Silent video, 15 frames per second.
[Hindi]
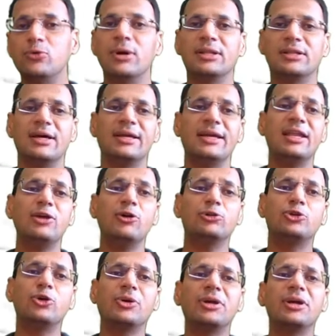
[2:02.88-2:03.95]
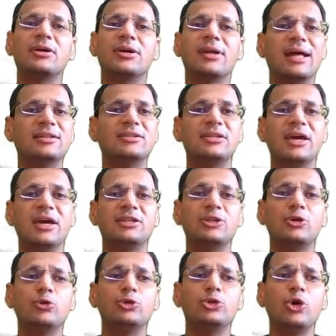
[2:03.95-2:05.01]
हुआ था यानी औद्योगिक क्रांति आई
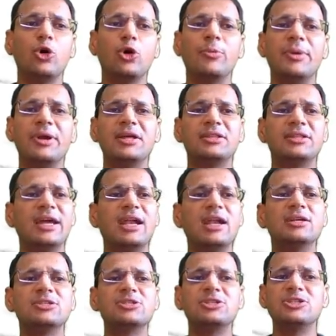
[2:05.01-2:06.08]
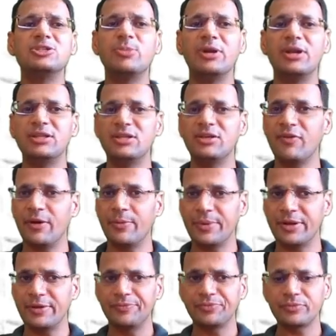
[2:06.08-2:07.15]
थी उद्योग बड़े थे इंडस्ट्रीज बढ़ी थी वहां
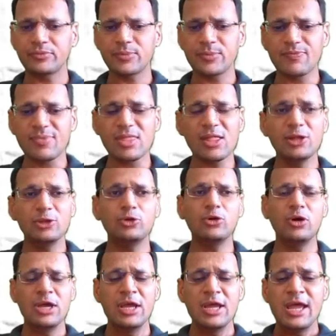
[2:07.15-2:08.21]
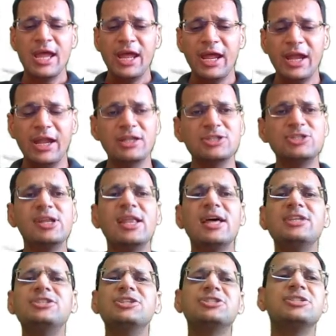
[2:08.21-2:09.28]
पर तो
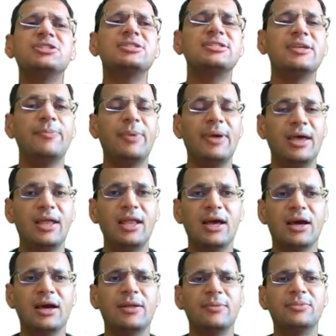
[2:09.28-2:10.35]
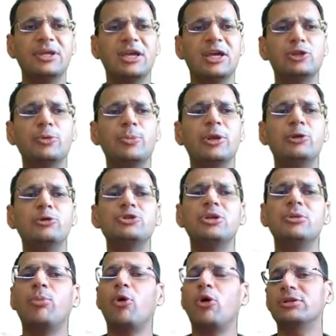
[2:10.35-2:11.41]
इंडस्ट्रियलाइजेशन से पहले अगर हम देखें तो
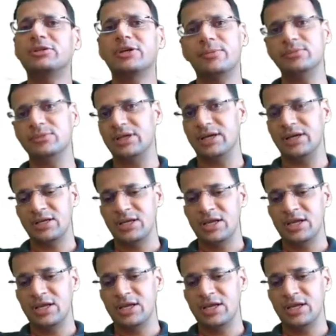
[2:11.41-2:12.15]
पॉल्यूशन बहुत कम था